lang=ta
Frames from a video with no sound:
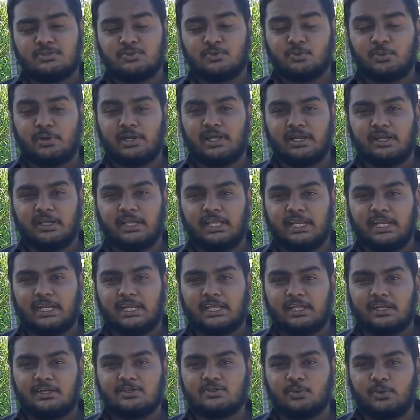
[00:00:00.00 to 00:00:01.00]
சூப்பராக இருக்கீங்கன்னு
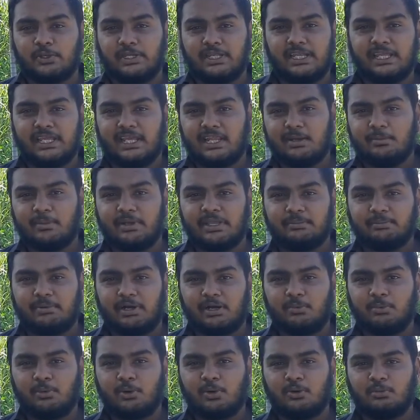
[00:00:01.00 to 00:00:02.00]
நினைக்கிறேன் ஸோ இன்றைக்கி என்ன பைக்
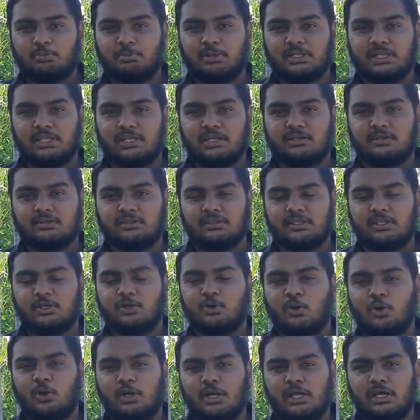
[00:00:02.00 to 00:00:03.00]
பார்க்க போகிறோம்னு பார்த்தீங்கன்னா வந்து
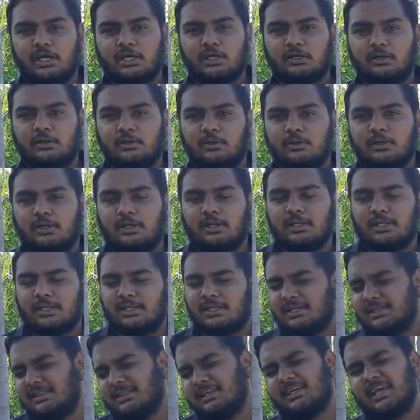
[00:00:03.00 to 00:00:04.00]
ஹோண்டாவில்
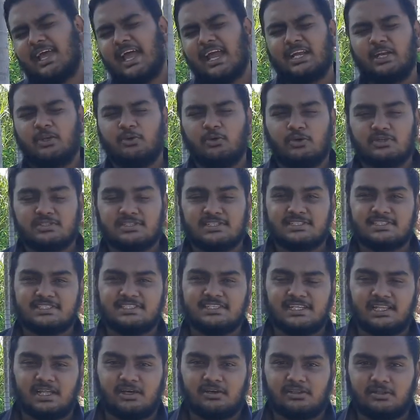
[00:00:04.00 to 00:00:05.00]
இருந்து ஆக்டிவா
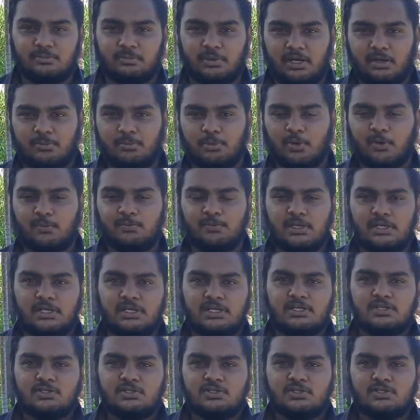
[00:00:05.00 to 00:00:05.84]
சிக்ஸ்டி தான் வந்து பார்க்க போகிறோம்